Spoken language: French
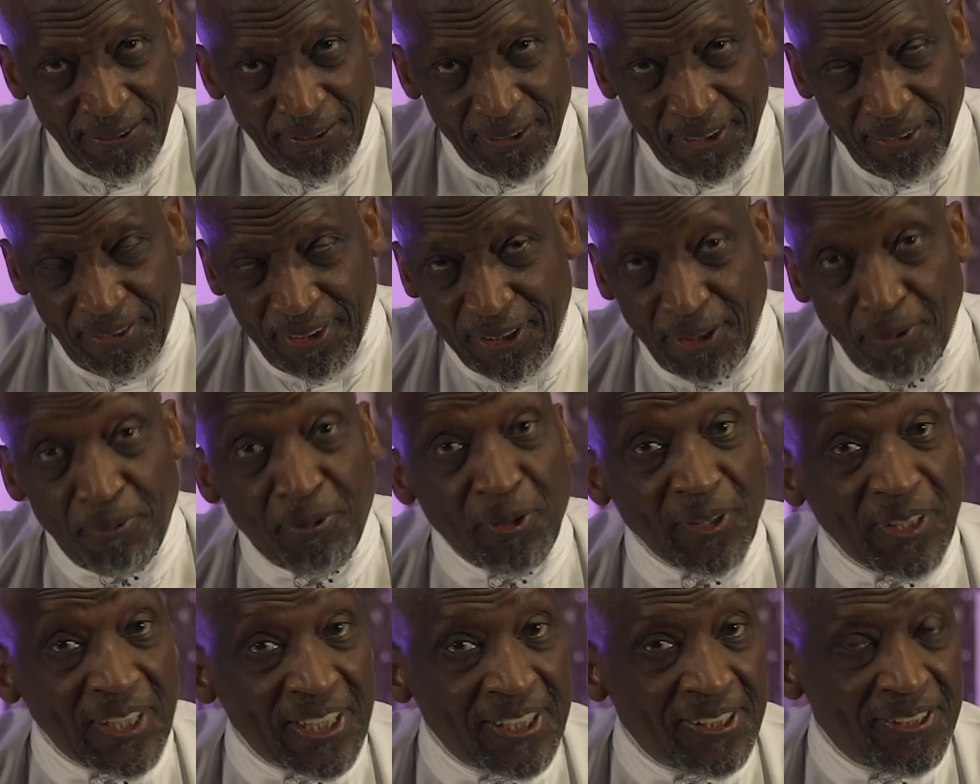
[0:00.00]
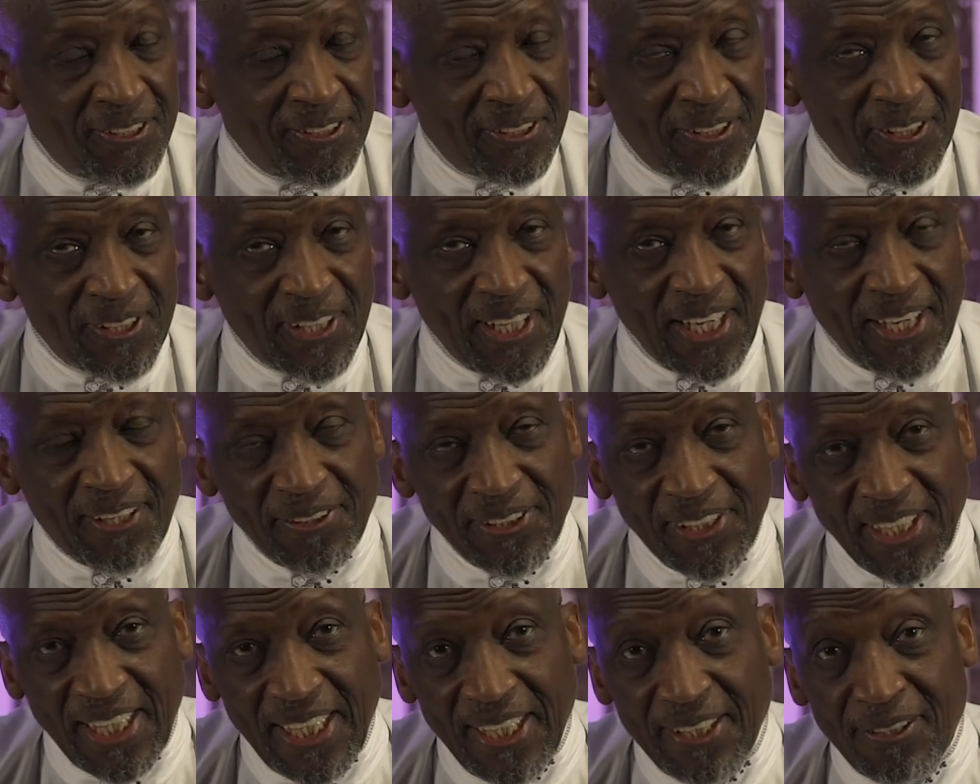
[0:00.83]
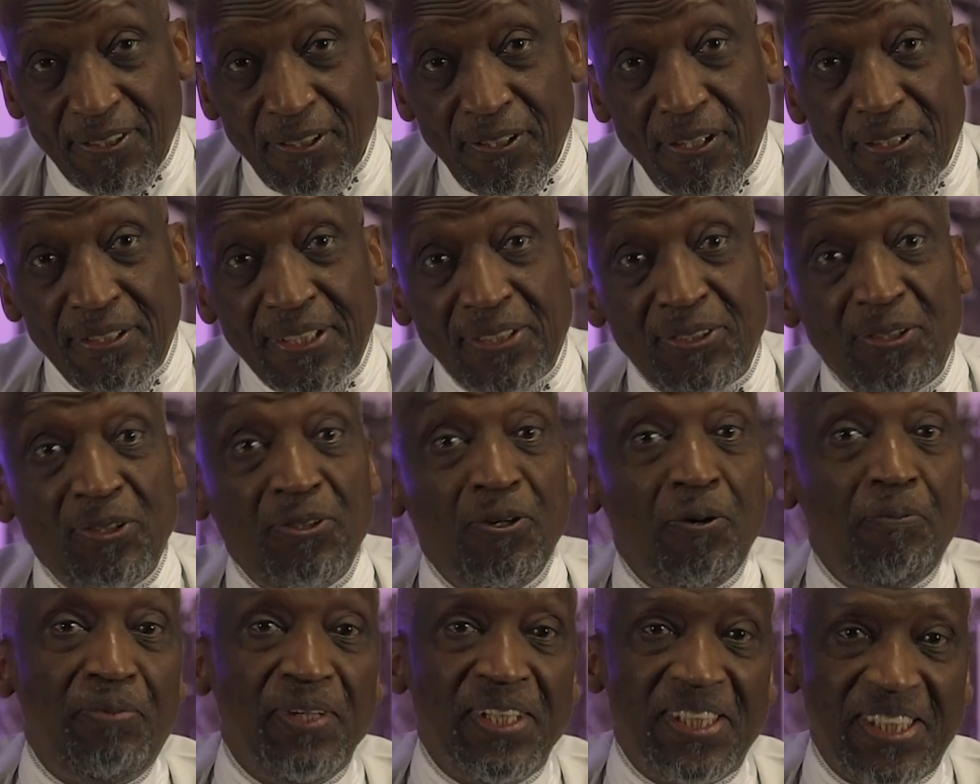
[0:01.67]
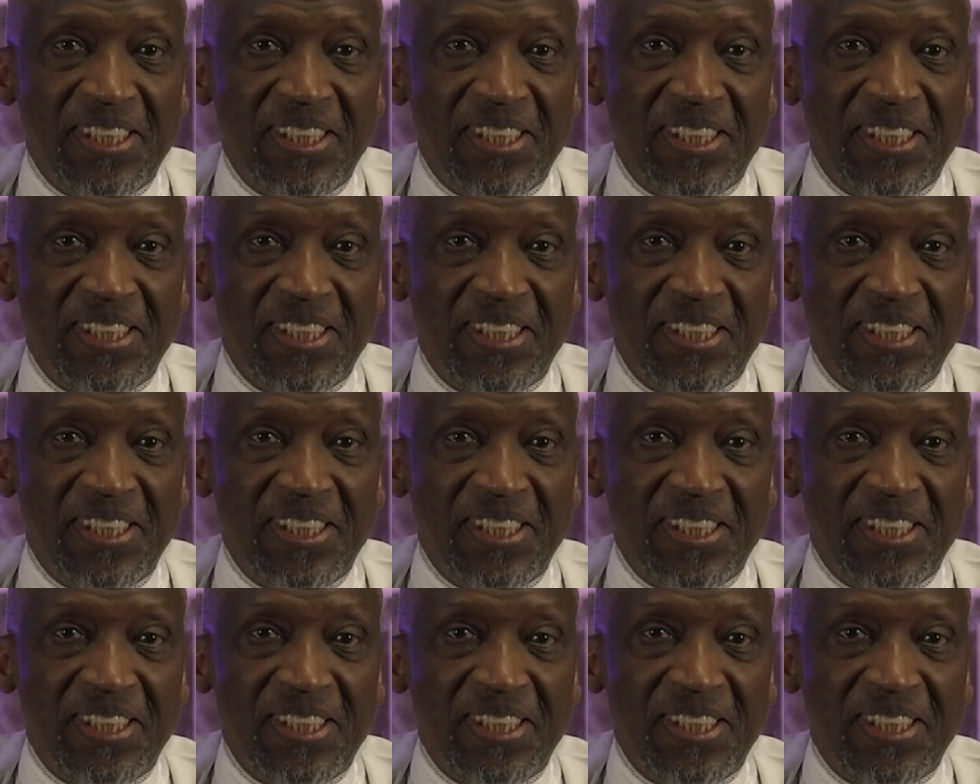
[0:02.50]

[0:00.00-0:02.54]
Nous demandons protection contre les conséquences de, nos